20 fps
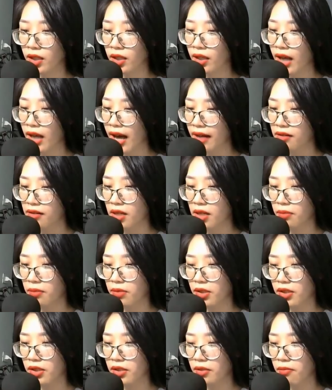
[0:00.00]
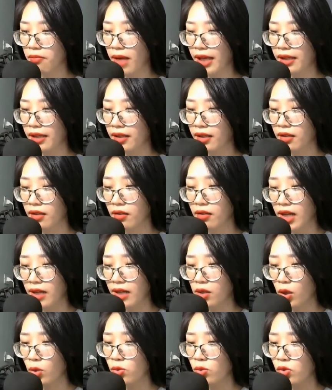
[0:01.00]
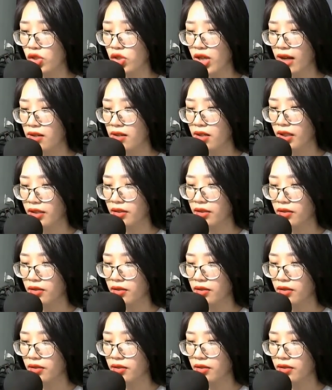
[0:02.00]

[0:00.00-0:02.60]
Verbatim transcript: Hàng Lập nhướng mày, lạnh lùng trả lời.